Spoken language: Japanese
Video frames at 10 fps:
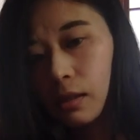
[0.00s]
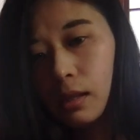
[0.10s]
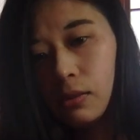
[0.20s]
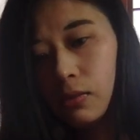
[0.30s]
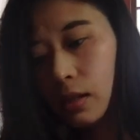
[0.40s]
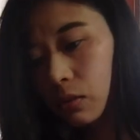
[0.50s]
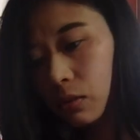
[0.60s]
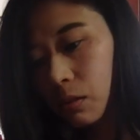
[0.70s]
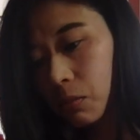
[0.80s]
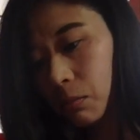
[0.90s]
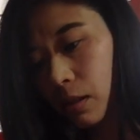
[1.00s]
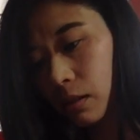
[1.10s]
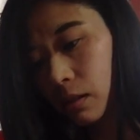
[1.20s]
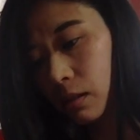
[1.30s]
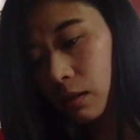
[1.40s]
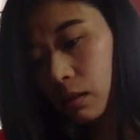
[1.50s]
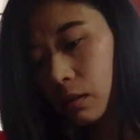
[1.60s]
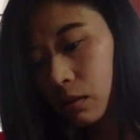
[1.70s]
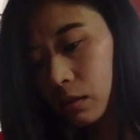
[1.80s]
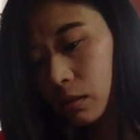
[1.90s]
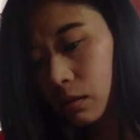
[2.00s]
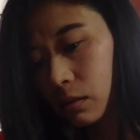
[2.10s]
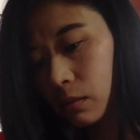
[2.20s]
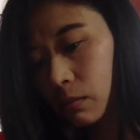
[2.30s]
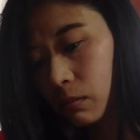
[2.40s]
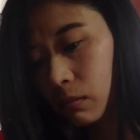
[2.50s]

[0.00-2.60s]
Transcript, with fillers: レインウェアとかも、まあ、適宜って感じですかね。